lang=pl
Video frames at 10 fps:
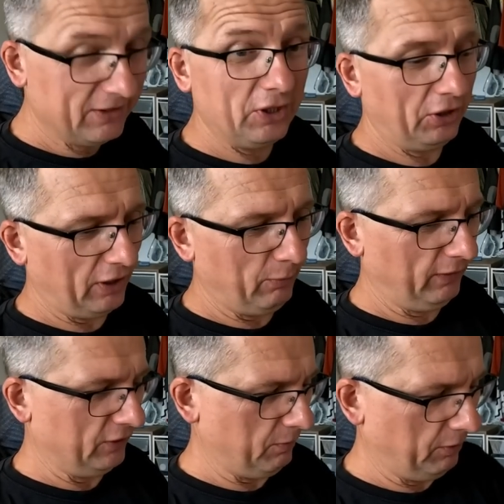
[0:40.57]
Dzięki temu
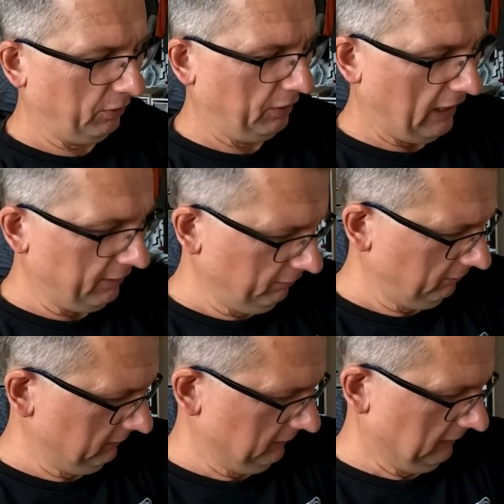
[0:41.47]
wjedziemy do Iranu.
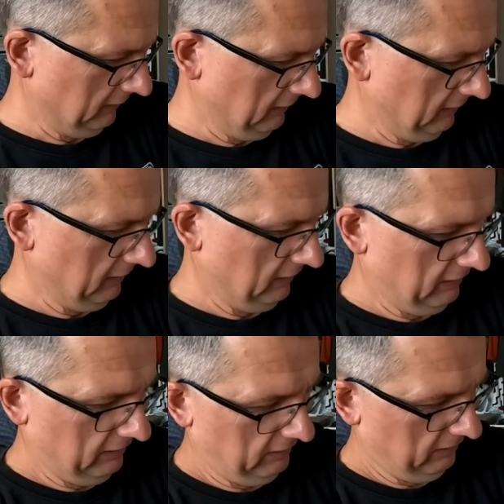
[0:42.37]

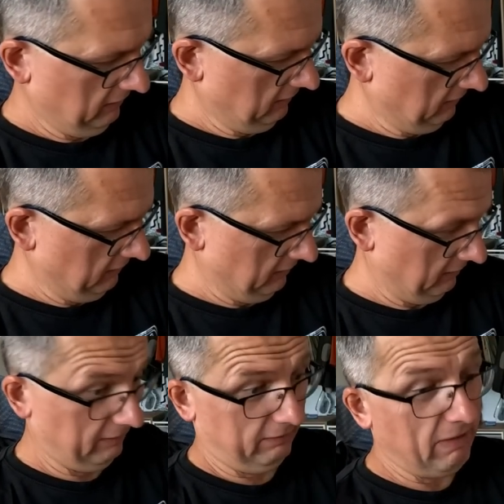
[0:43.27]
E,
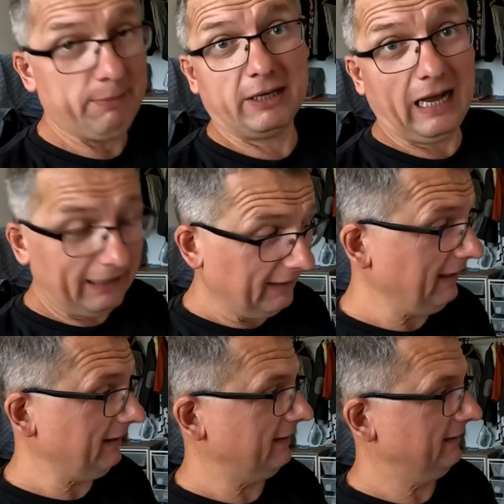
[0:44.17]
mamy
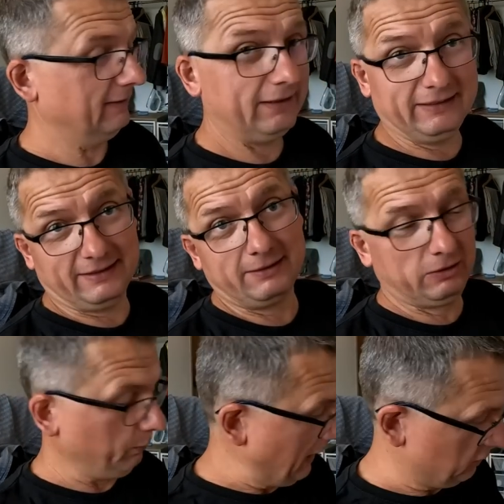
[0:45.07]
karnet, to jest
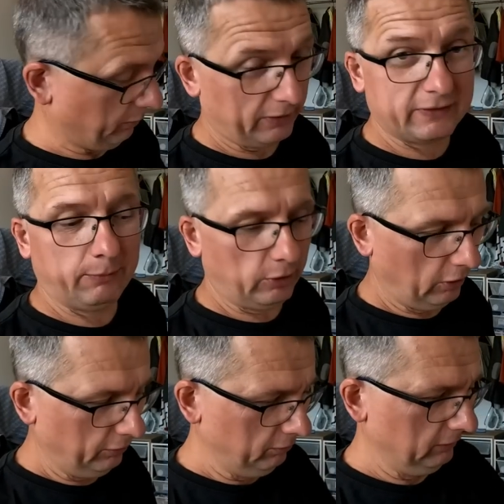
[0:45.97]
paszport
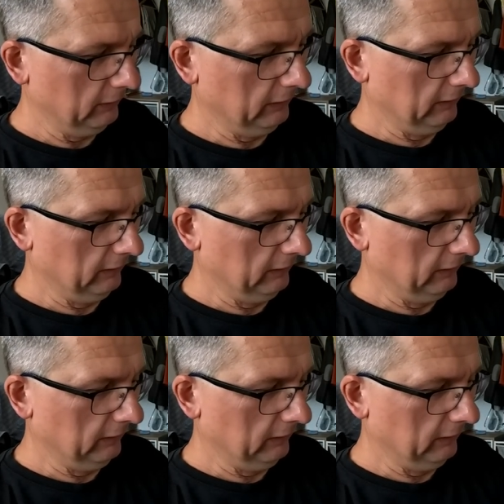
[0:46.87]
samochodu.